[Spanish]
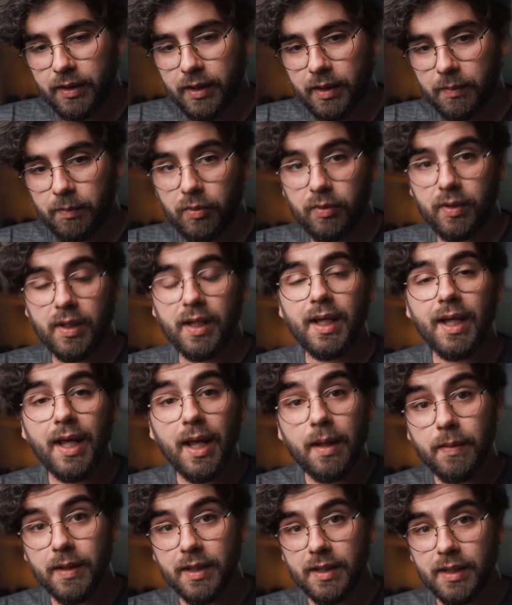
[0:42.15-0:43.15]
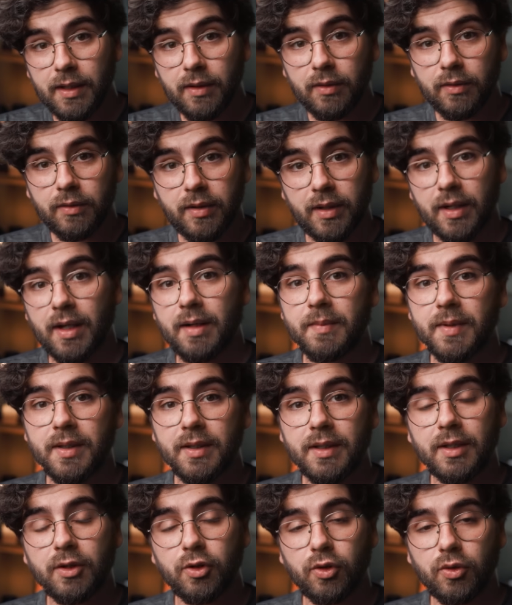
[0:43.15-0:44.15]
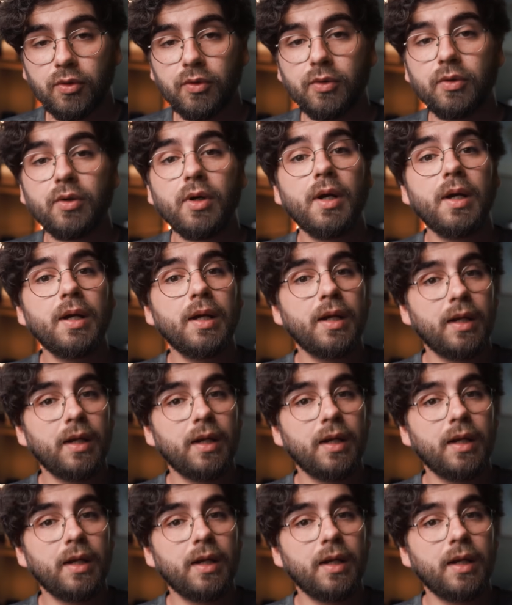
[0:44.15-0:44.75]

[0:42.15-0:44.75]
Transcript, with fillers: de por qué he vendido realmente todo